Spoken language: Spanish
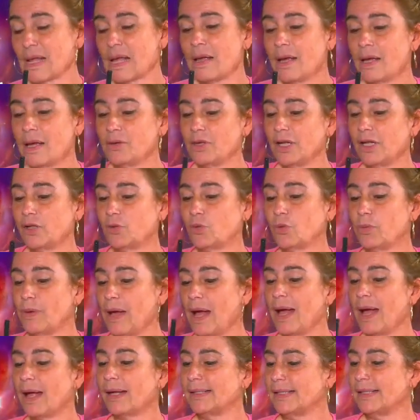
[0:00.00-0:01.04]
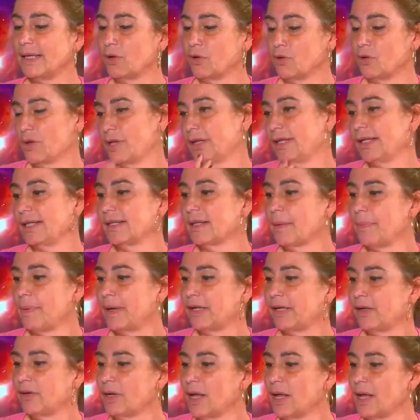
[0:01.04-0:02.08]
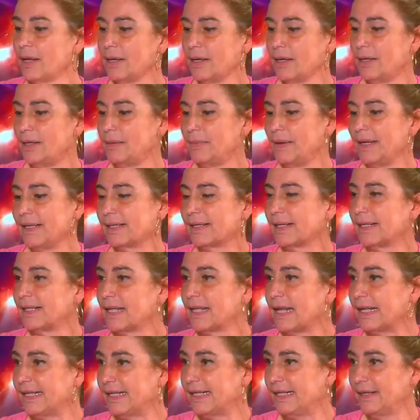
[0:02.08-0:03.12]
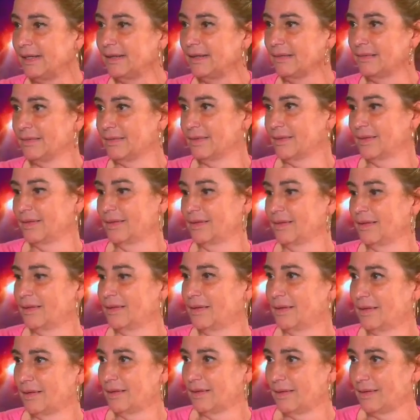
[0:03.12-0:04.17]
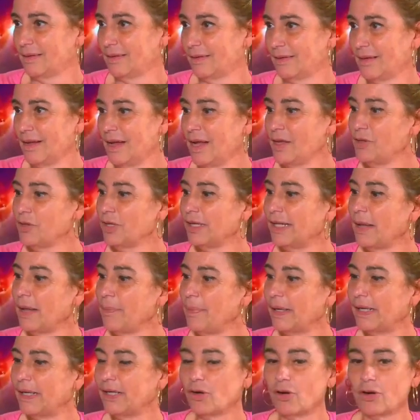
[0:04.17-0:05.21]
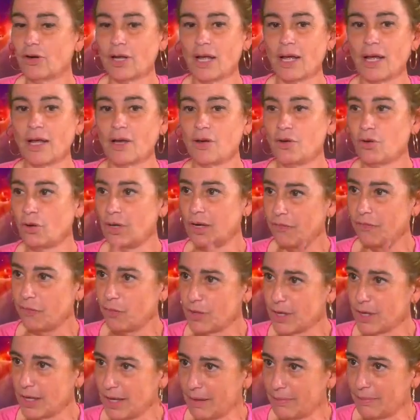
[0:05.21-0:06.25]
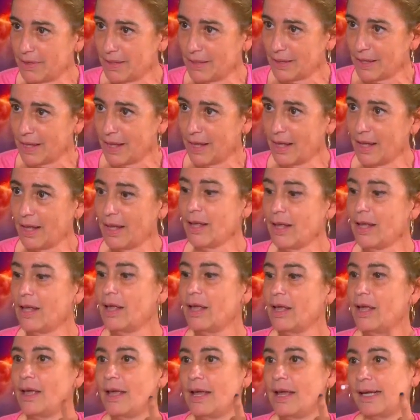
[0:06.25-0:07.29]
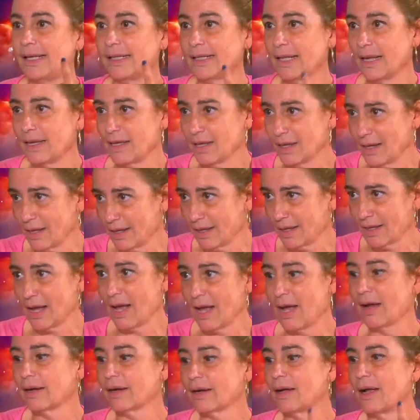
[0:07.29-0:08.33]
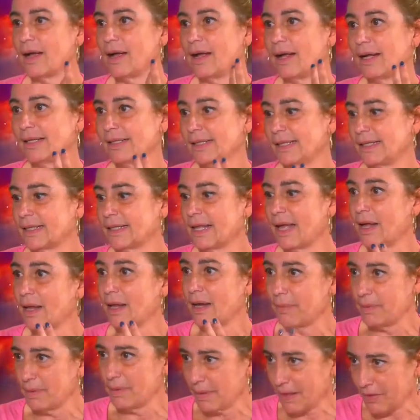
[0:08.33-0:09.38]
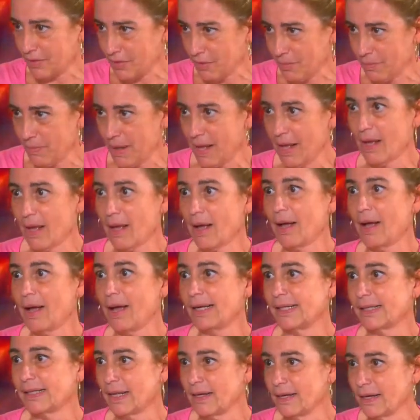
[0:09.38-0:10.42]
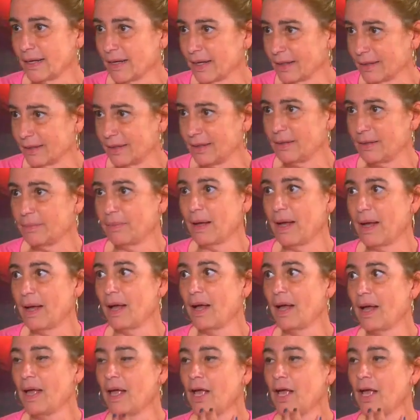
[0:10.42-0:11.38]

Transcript: Entonces tú vas y conoces a esta persona y ves que está así. Entonces a esa persona no le fluye la vida, está llena de cargas, está la vibración baja, está negativa,